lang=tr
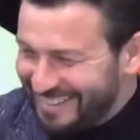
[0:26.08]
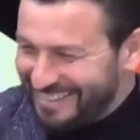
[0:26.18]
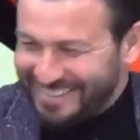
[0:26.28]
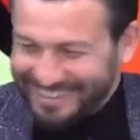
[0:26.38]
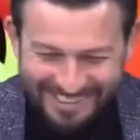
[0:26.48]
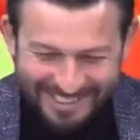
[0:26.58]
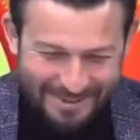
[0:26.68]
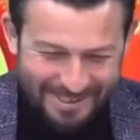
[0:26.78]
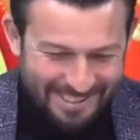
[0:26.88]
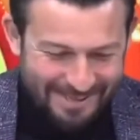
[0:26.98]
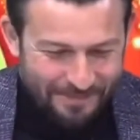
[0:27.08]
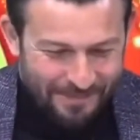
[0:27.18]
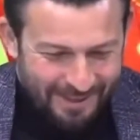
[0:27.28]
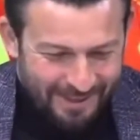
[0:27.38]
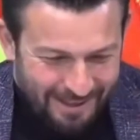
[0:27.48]
çağırdı bizi.
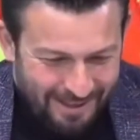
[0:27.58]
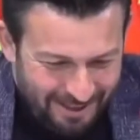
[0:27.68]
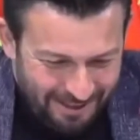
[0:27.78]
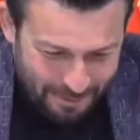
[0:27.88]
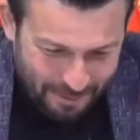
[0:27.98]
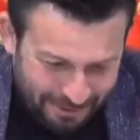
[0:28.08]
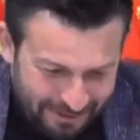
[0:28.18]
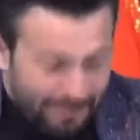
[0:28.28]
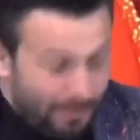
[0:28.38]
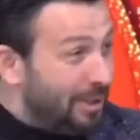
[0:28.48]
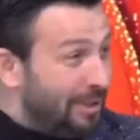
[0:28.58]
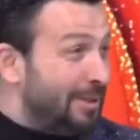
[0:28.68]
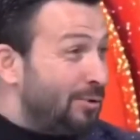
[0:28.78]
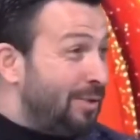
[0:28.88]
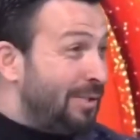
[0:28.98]
Ben dedi bu saatten
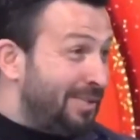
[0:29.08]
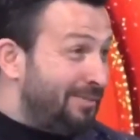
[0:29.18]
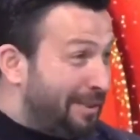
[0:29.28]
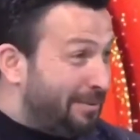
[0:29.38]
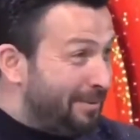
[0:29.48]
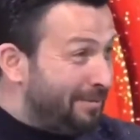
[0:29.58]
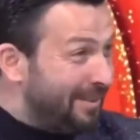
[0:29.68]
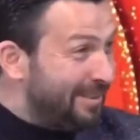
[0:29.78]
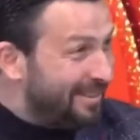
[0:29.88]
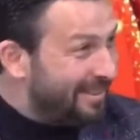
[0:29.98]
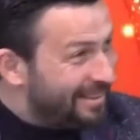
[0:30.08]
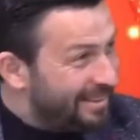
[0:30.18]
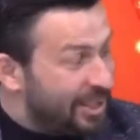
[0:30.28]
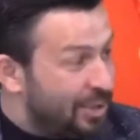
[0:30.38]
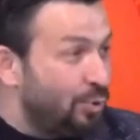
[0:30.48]
sonra istifa etmem dedi.
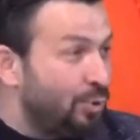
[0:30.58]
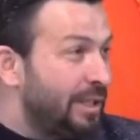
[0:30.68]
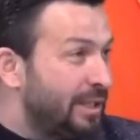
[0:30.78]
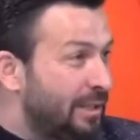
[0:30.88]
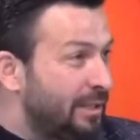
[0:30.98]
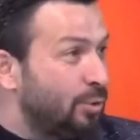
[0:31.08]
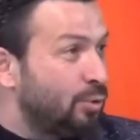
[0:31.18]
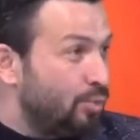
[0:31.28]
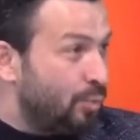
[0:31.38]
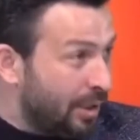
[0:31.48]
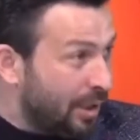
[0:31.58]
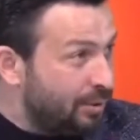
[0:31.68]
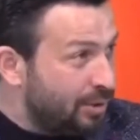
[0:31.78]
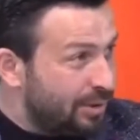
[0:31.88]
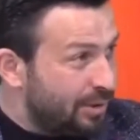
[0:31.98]
İki, çünkü ilk yarı 30 puan
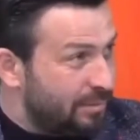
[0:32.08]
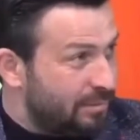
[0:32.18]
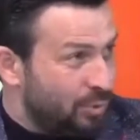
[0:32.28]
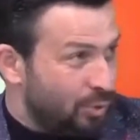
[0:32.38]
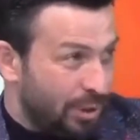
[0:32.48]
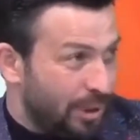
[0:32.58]
almışız. Hı hı. Çok iyi bir